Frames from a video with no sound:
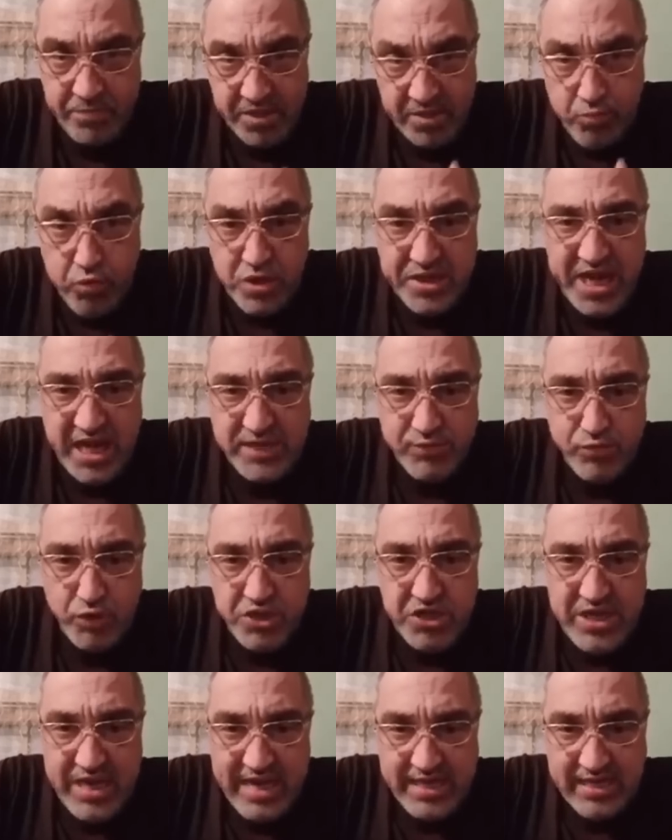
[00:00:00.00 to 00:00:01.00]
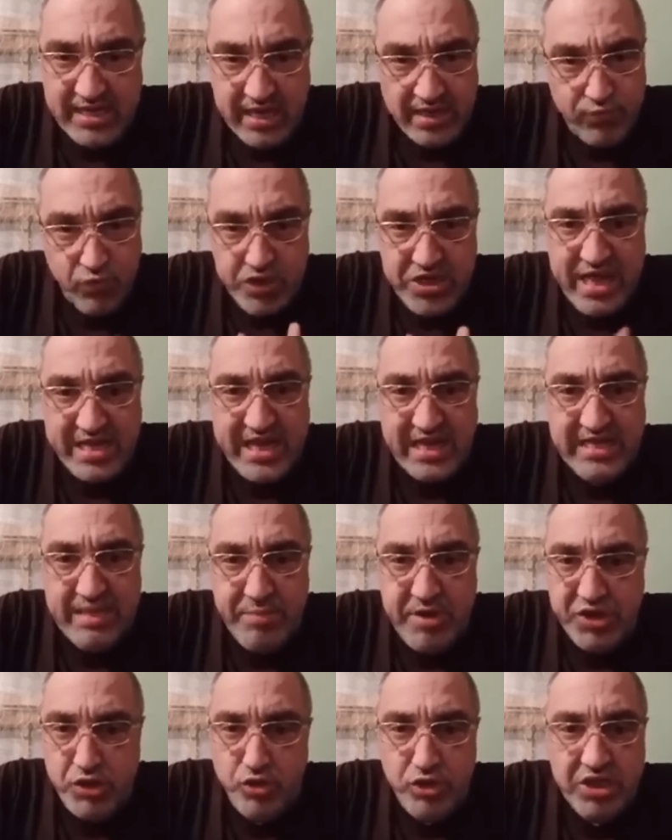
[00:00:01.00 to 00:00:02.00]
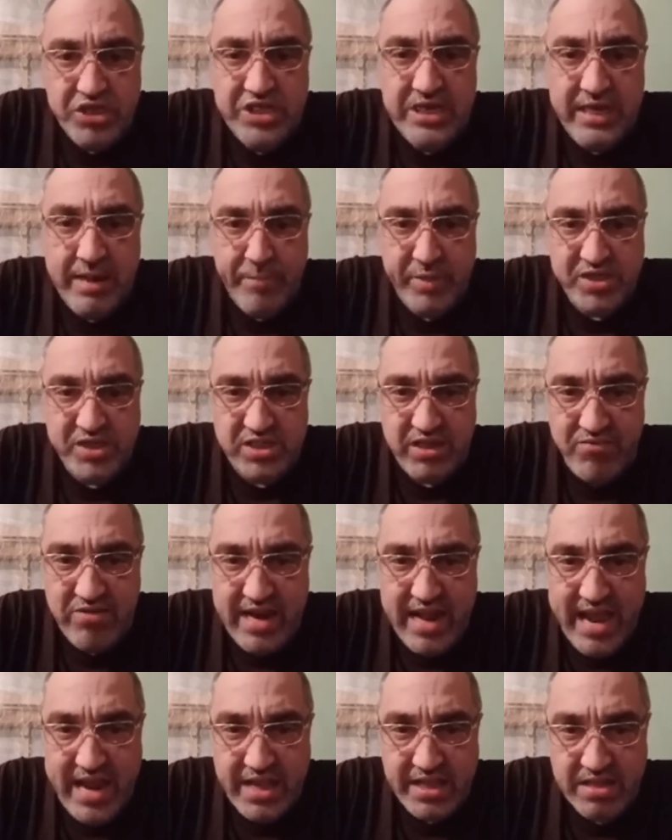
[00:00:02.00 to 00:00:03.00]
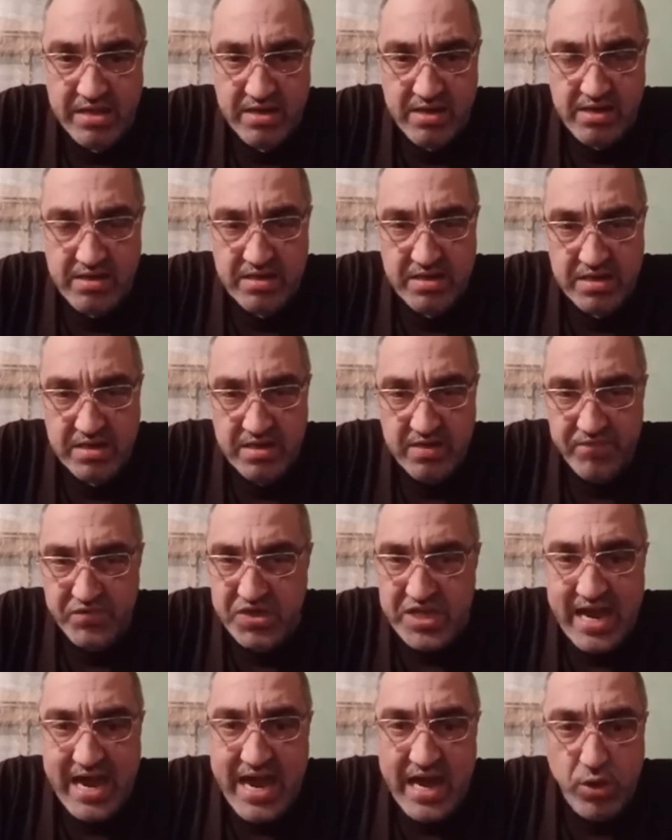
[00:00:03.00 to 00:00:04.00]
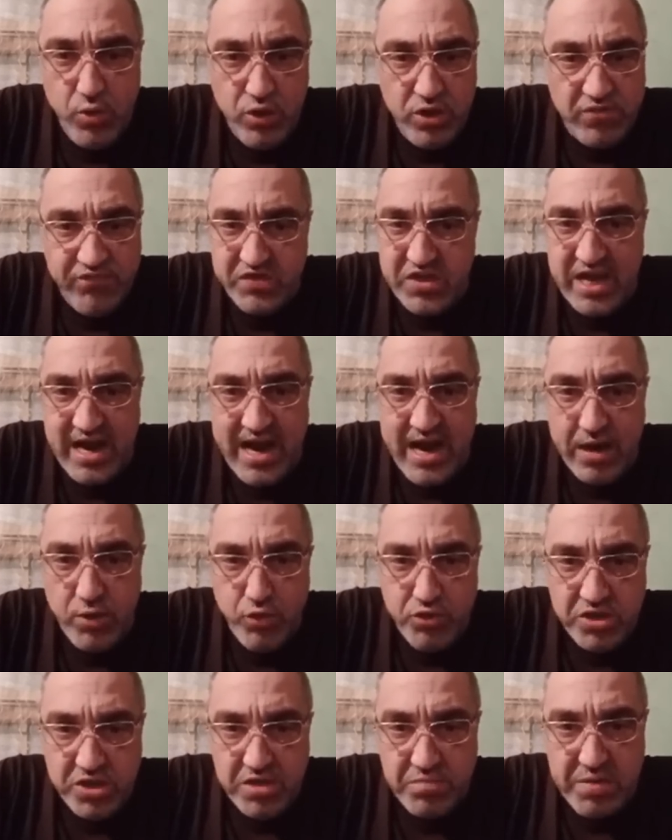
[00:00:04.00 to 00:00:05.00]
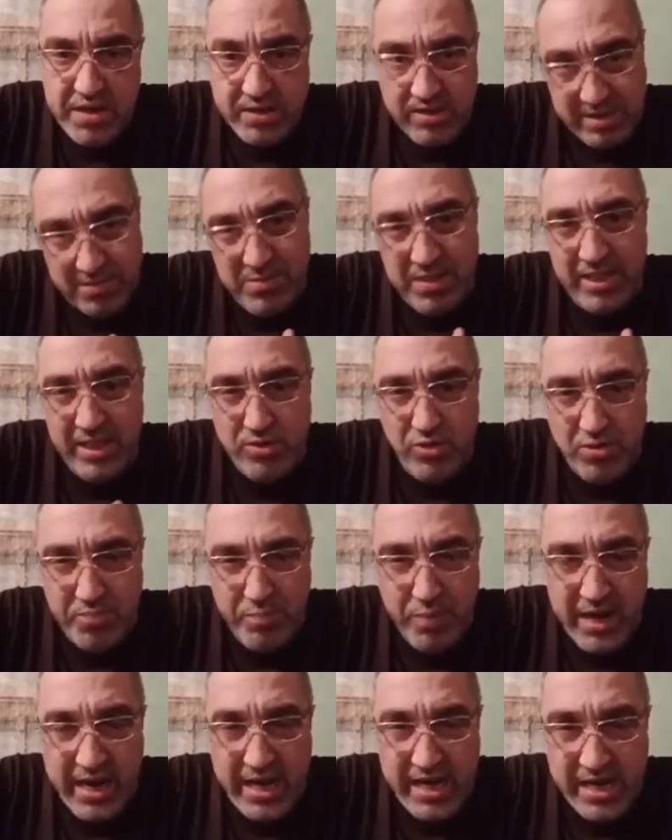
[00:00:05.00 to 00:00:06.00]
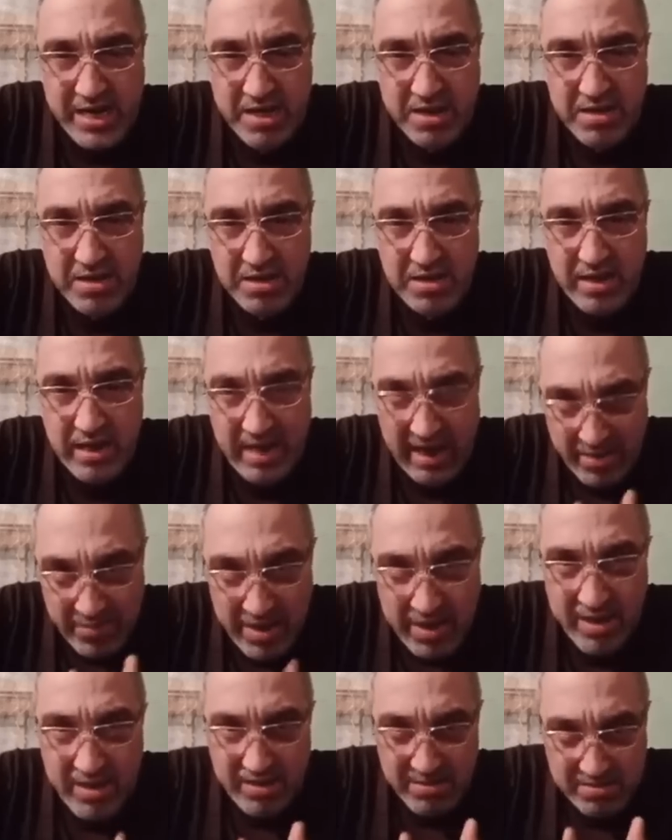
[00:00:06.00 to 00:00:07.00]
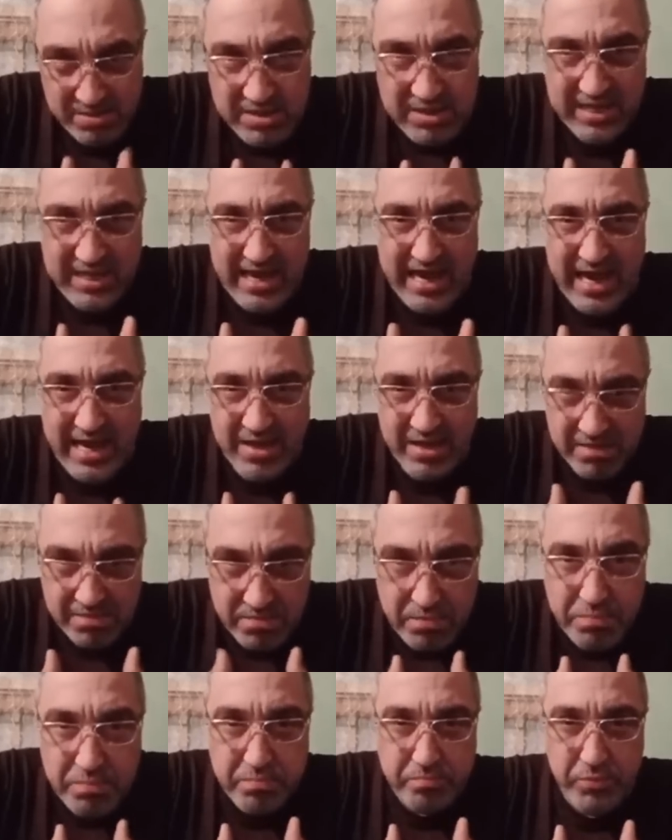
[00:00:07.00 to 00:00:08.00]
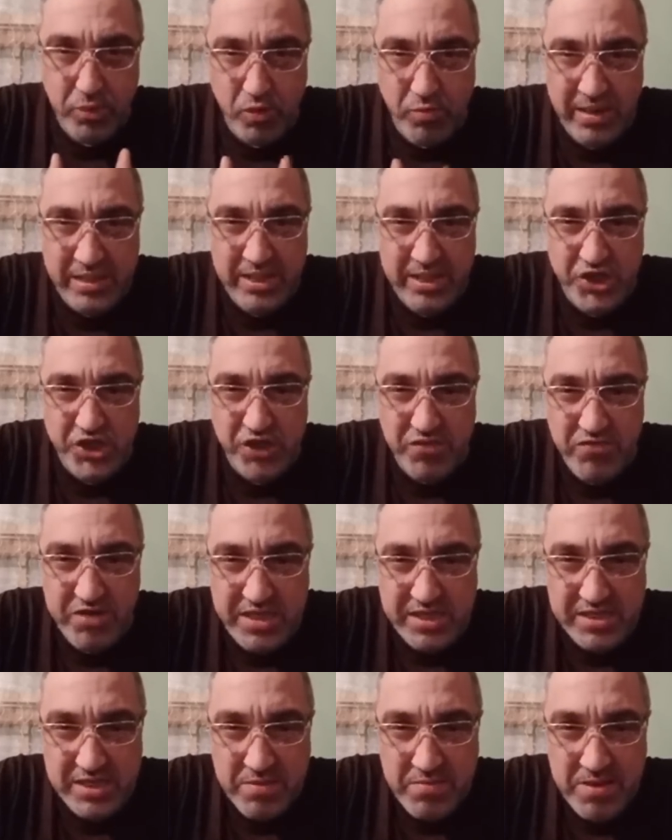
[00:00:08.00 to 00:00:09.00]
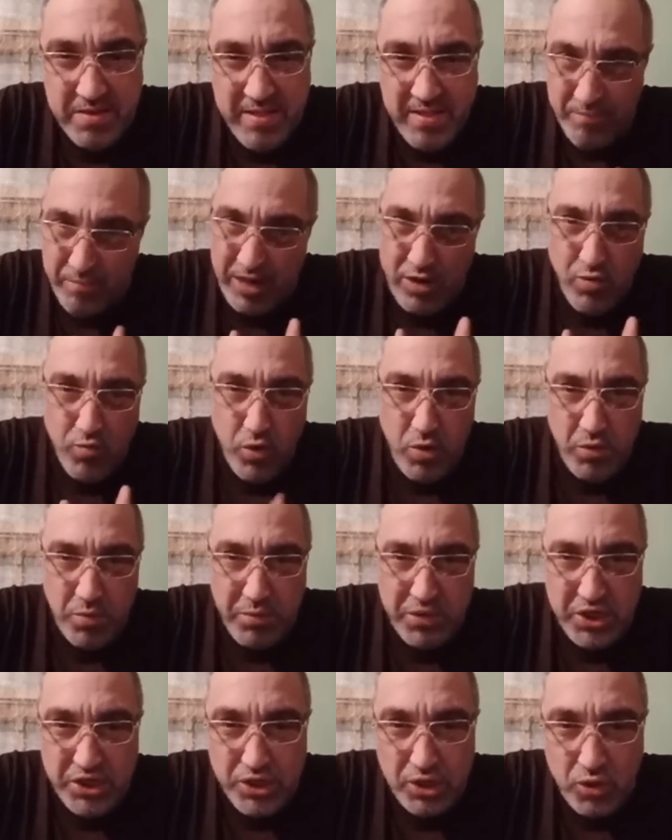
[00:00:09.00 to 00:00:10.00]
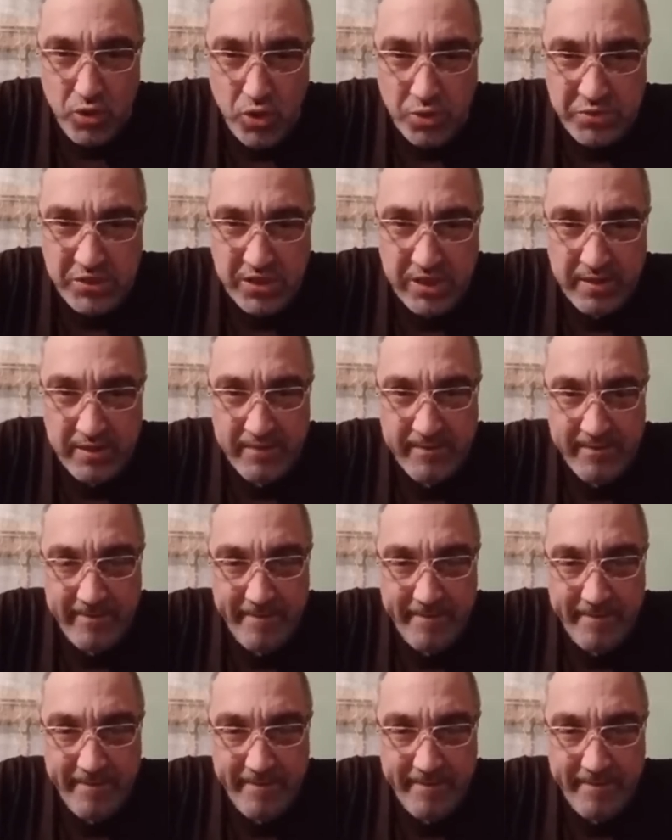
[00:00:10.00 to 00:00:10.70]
не будь как свой дядька. Твой дядька тебя что-то сильно подставляет. Втягивает, втягивает тебя. Ты молодой парень. А мы, цыгане, руманы лесом, по-любому пересекемся.